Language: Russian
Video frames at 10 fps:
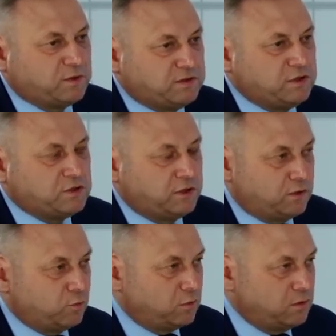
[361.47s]

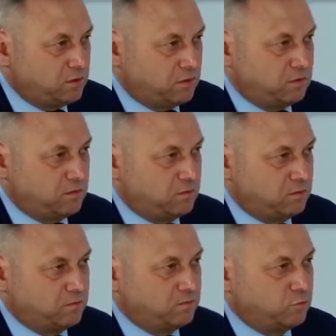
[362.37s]
истечении года э,
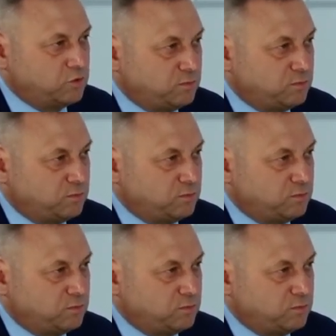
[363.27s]
будет